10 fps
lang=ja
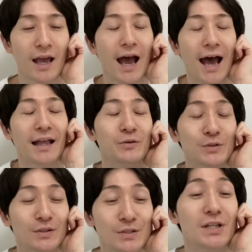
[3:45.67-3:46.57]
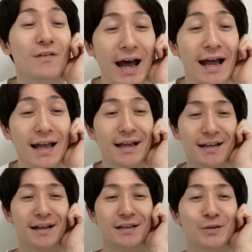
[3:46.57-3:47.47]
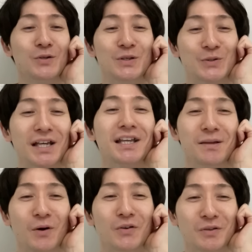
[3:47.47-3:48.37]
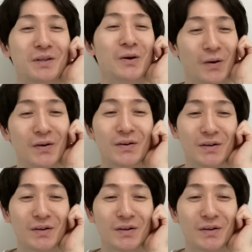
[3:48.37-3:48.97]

あ、あの、次は、夜にお酒でも飲み行こう。